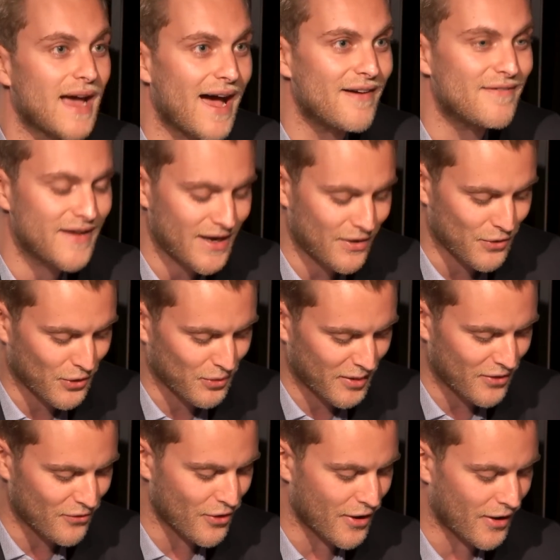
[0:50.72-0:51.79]
avec le
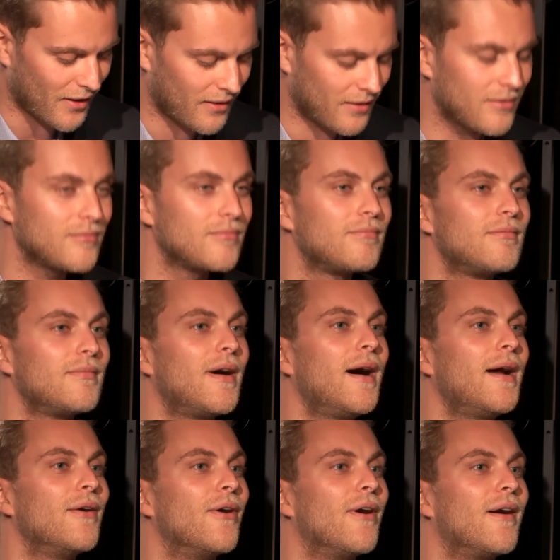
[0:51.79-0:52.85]
cambrioleur.
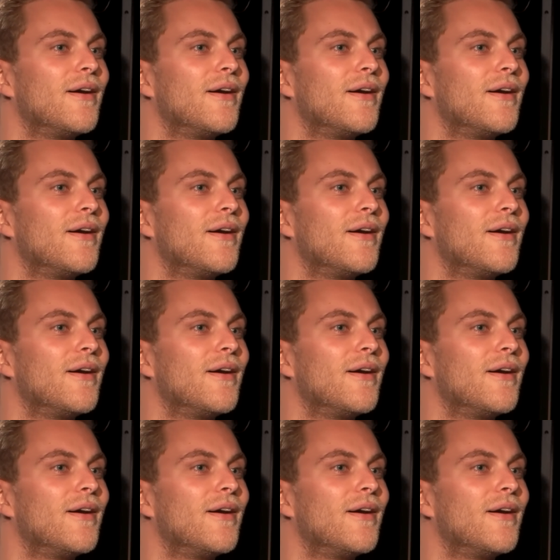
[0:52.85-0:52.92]
Alors,